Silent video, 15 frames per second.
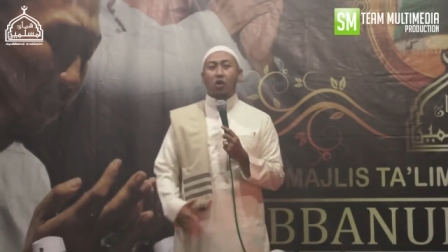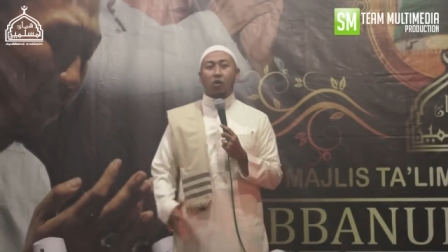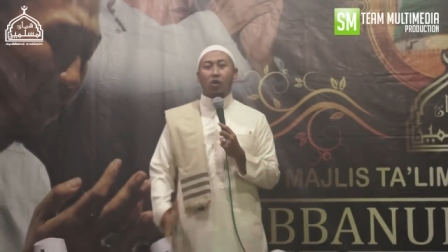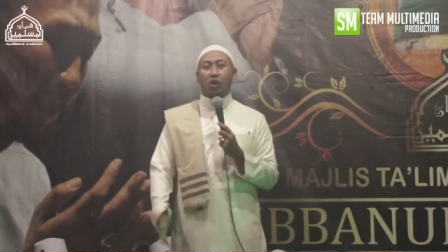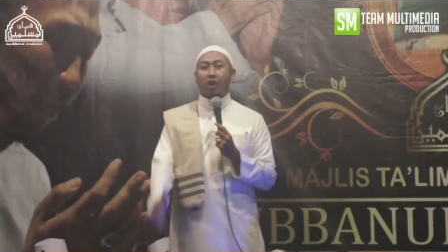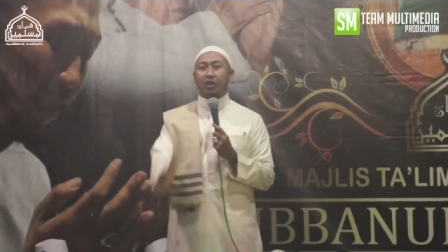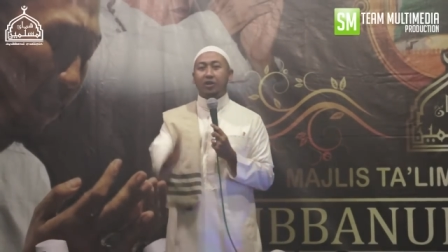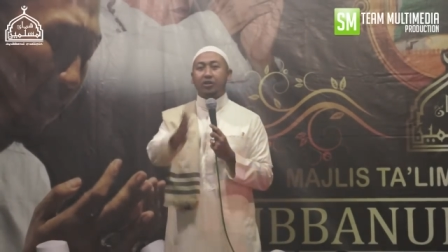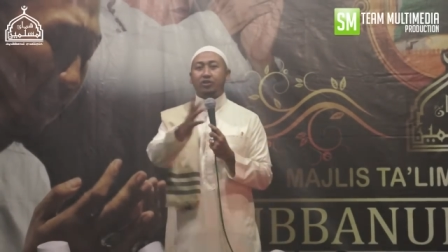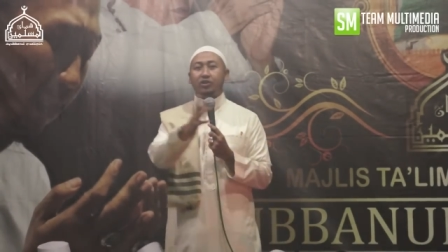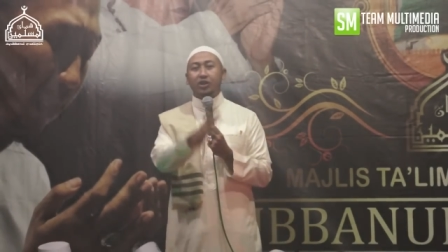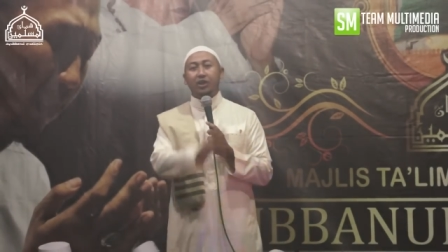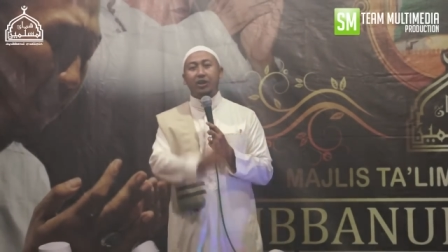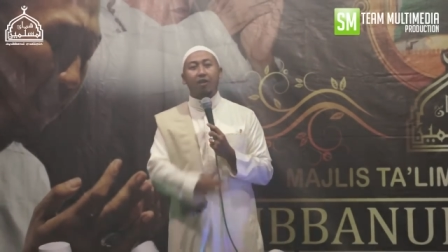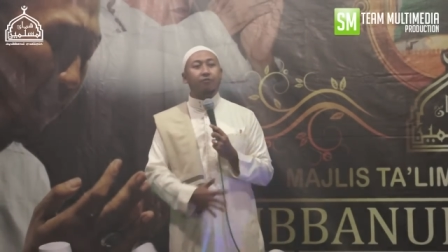
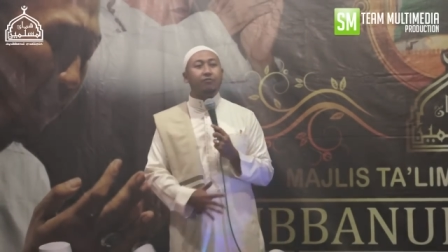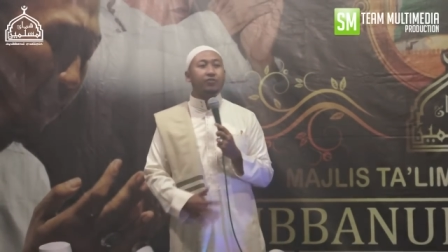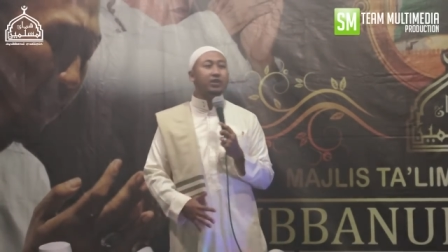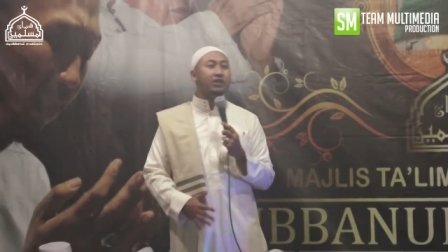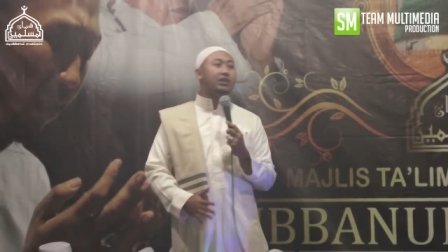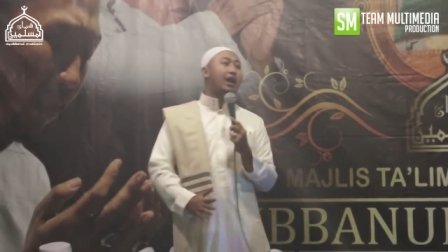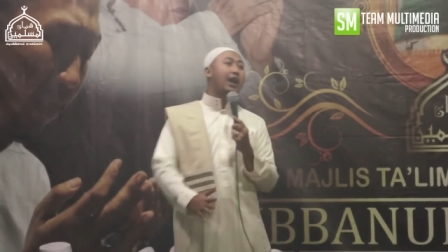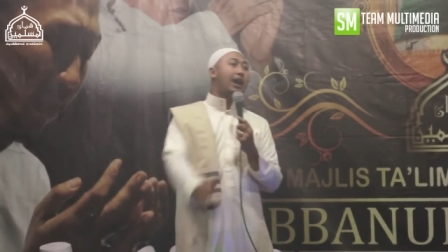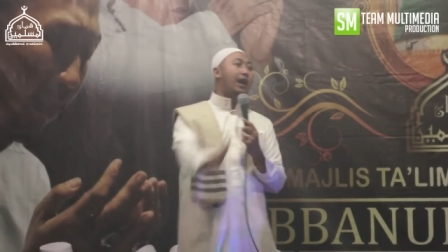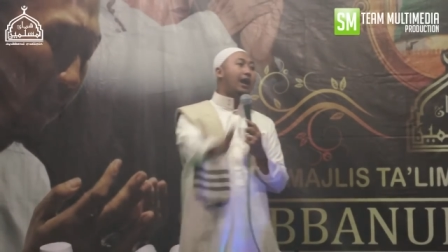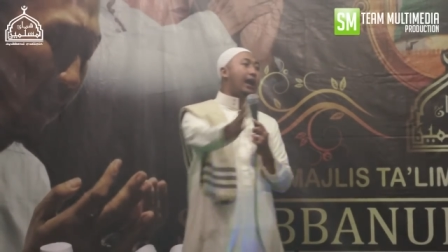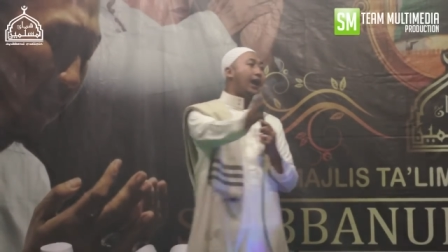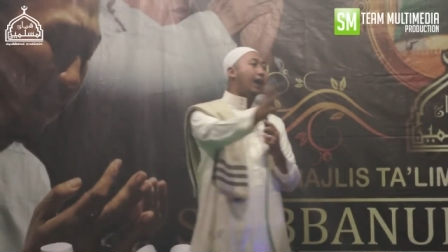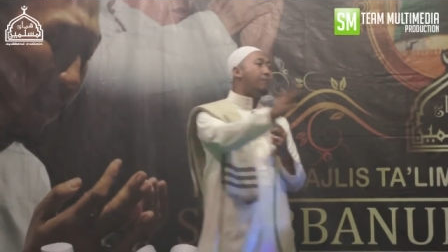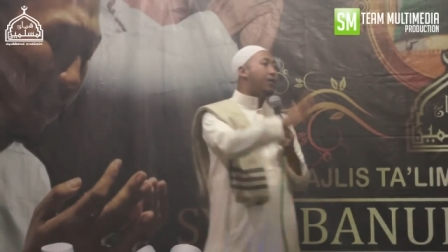khalidina
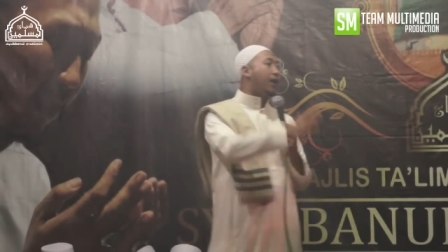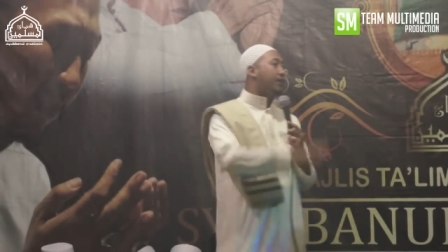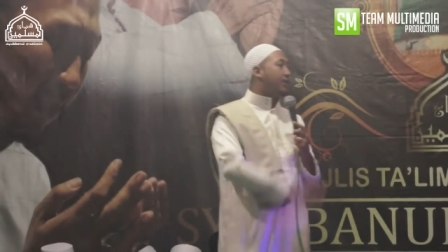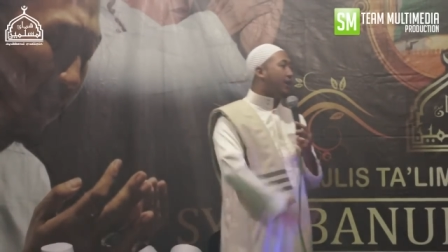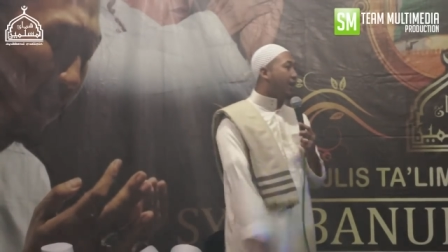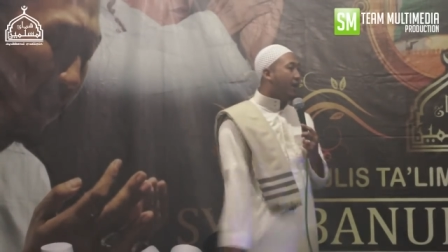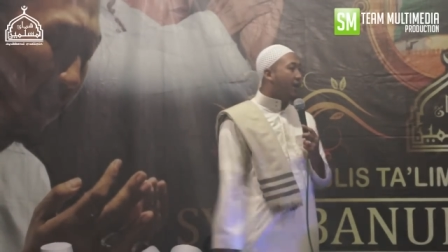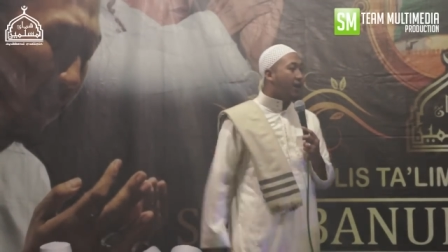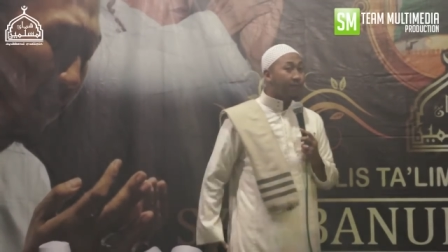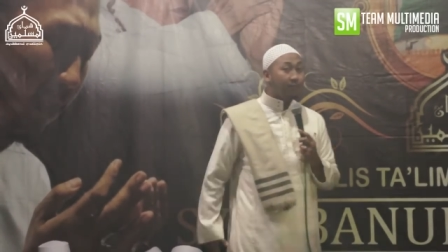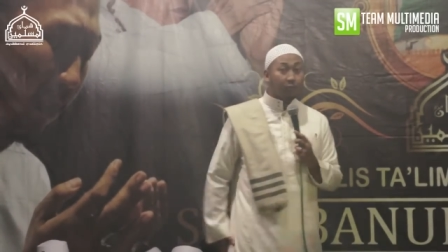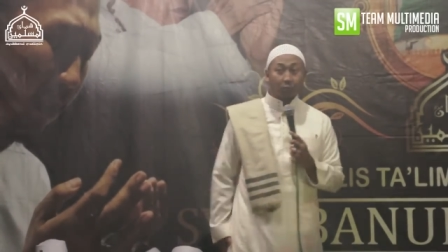fiha abada.